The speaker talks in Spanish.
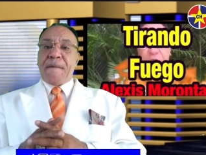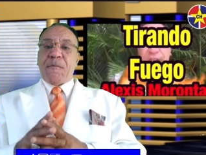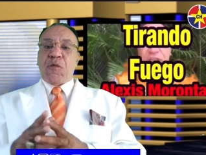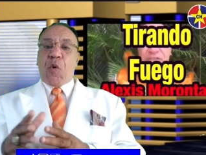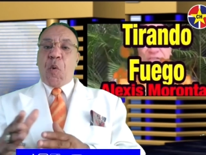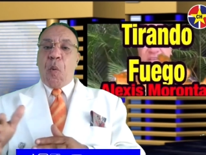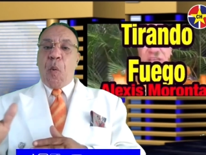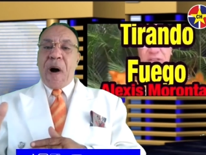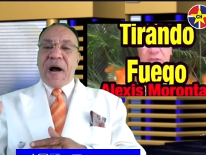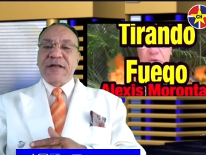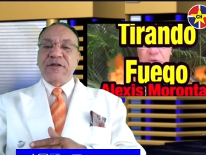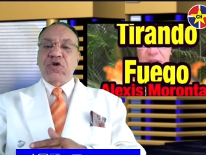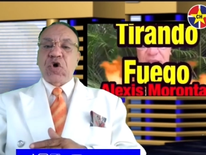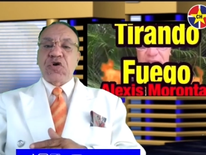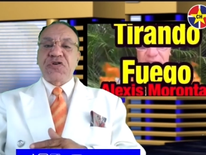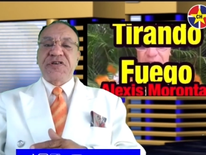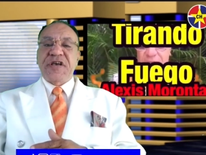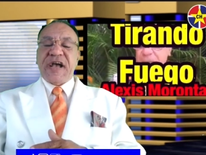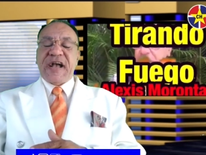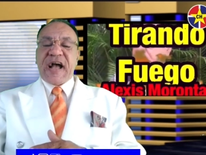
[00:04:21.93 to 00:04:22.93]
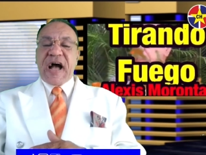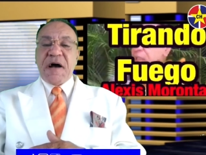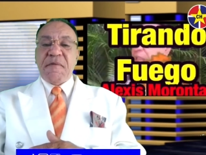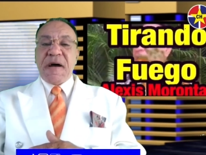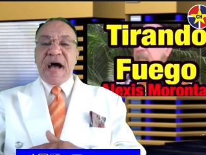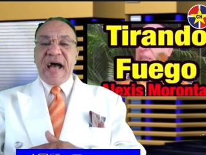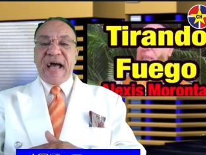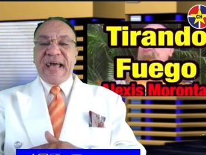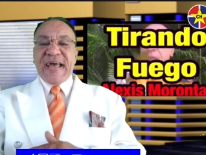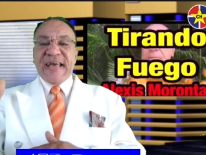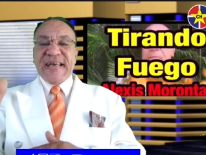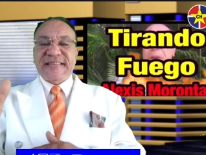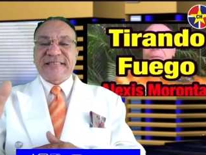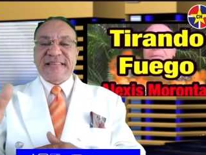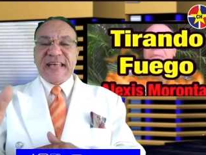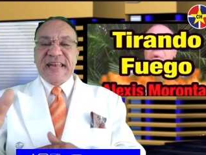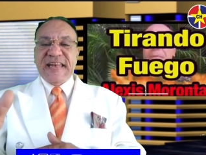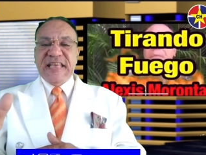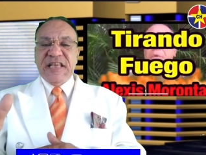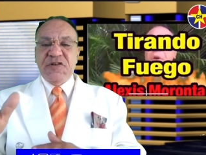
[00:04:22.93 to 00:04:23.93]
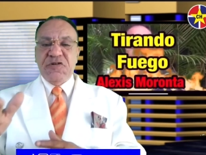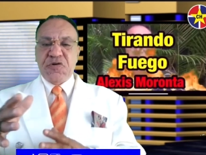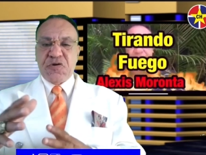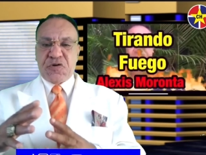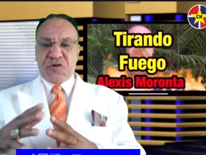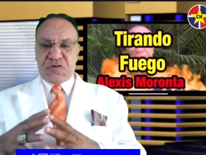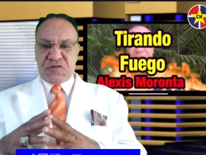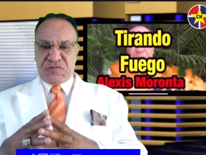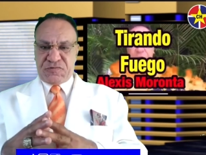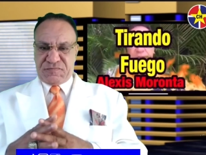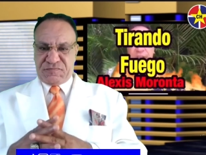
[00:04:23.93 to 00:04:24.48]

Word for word: Cuando llegaba ese niño